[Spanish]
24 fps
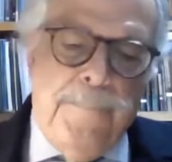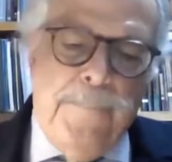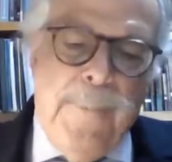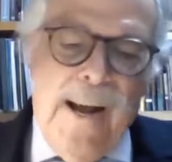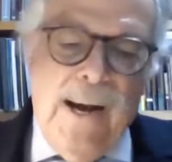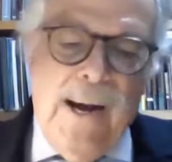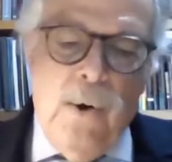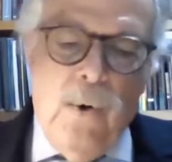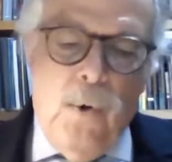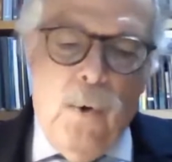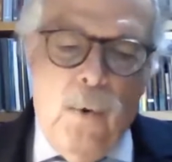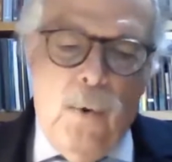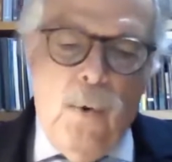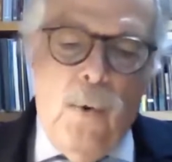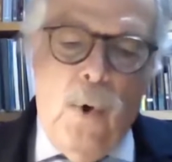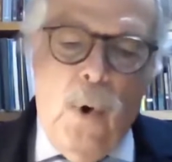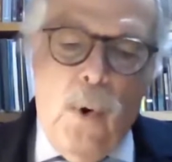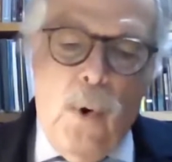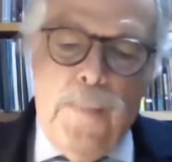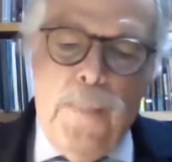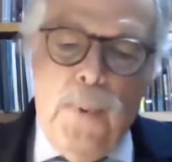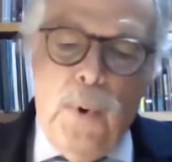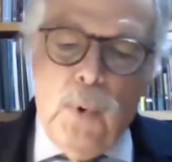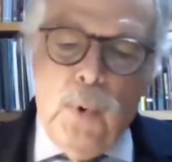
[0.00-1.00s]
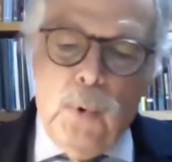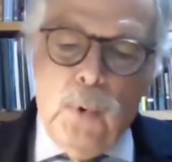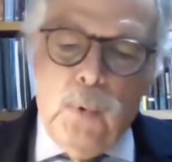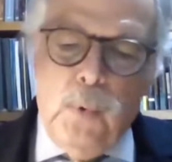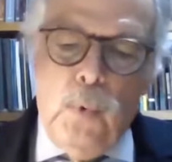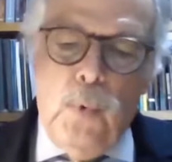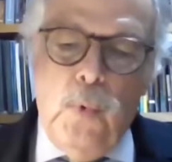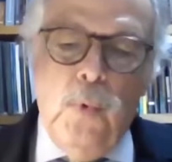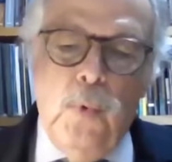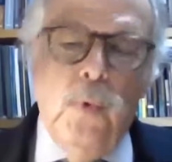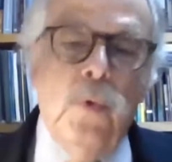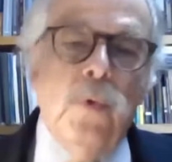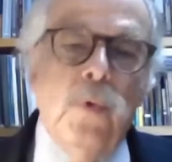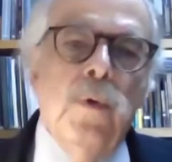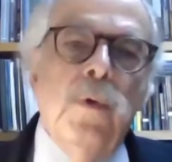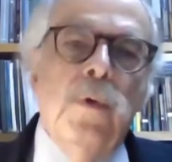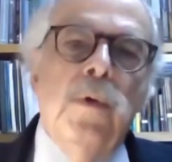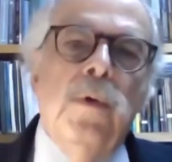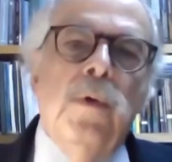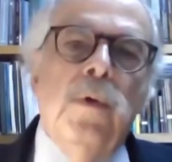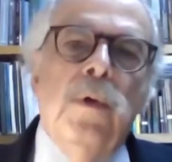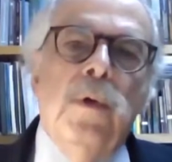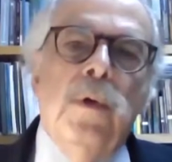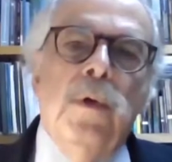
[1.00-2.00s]
Pago oportuno
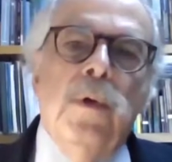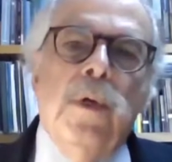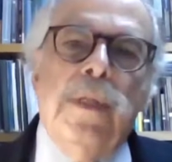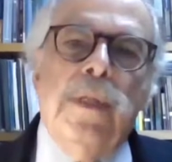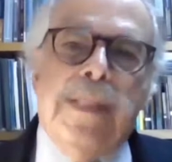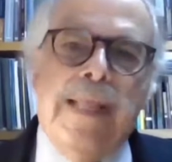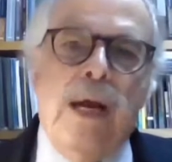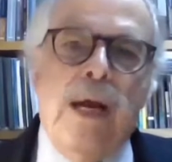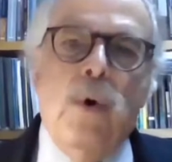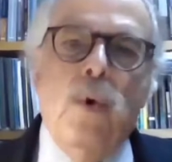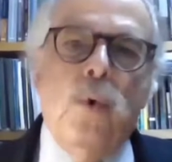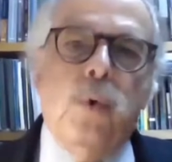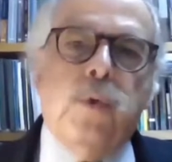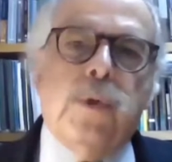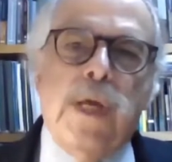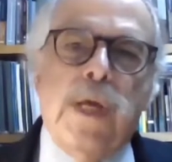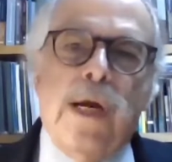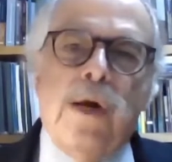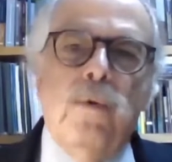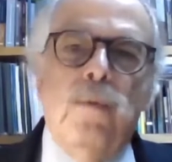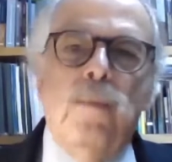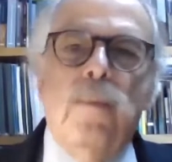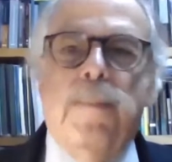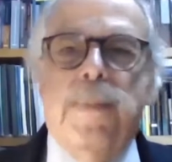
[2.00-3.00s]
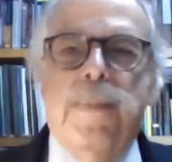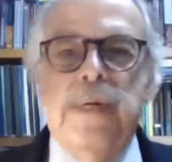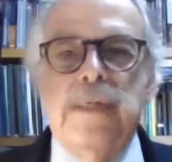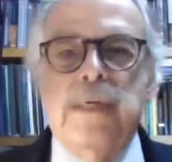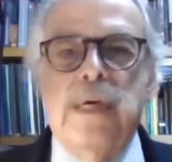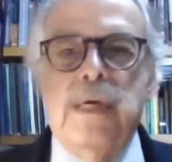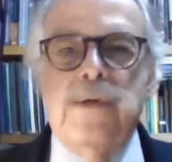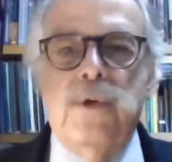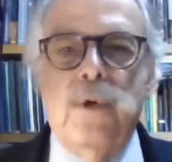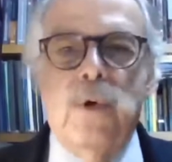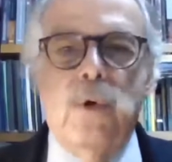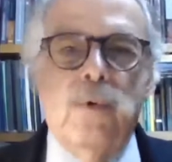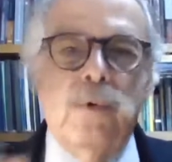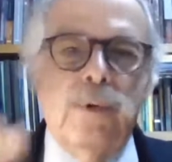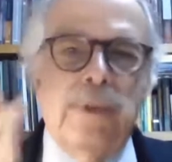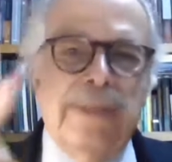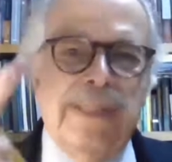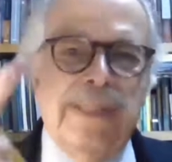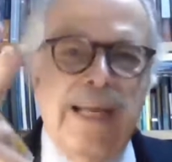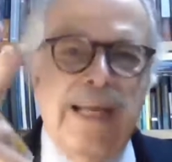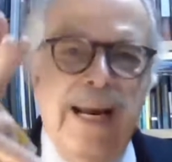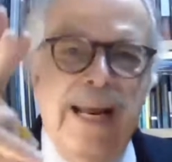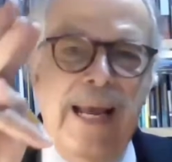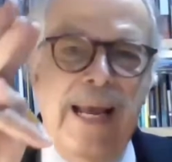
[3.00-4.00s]
de justa compensación.
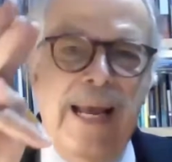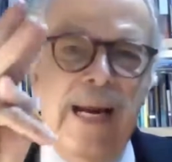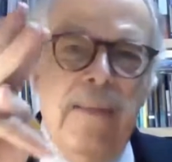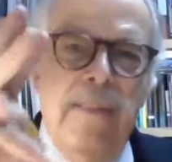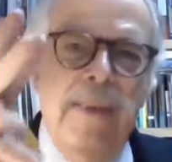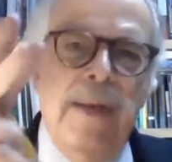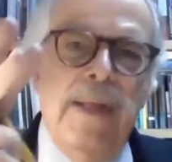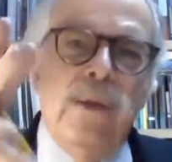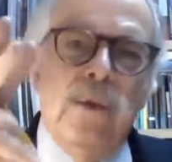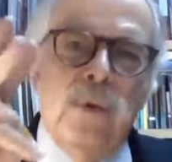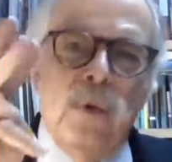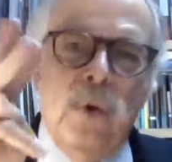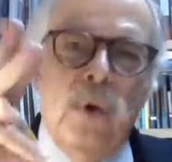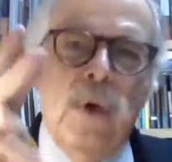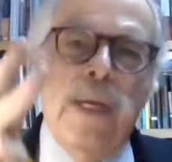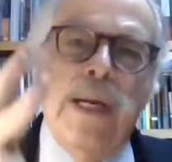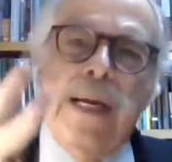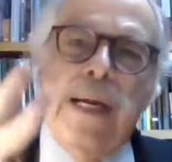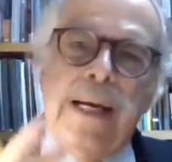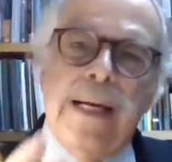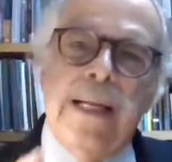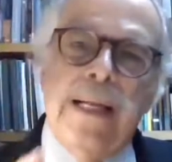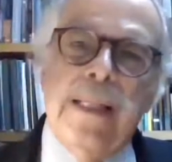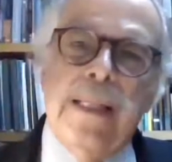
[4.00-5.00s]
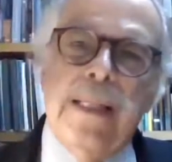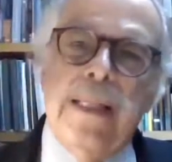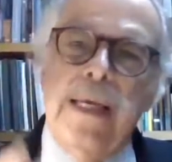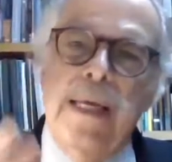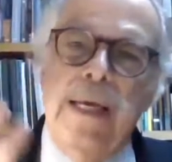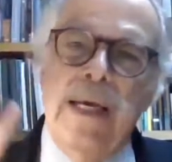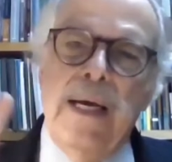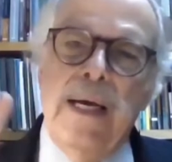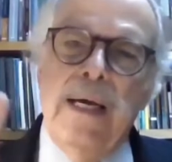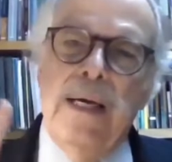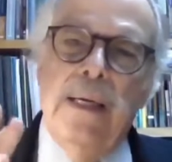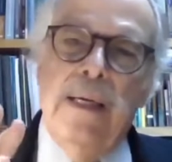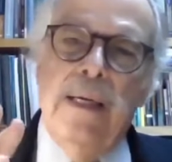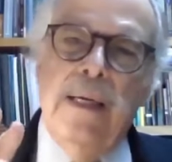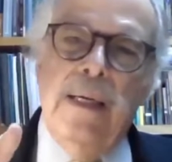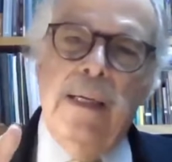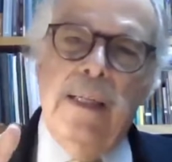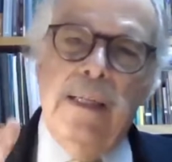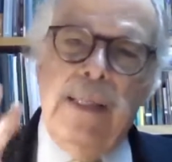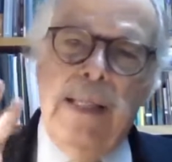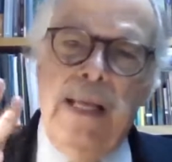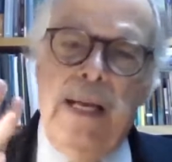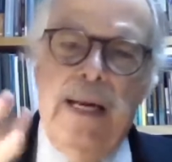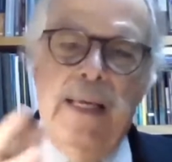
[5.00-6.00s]
Tres elementos de la garantía
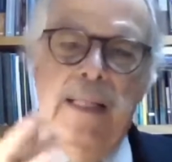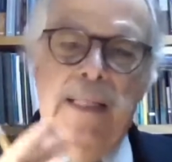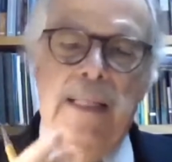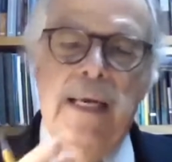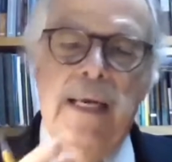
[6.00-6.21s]
de la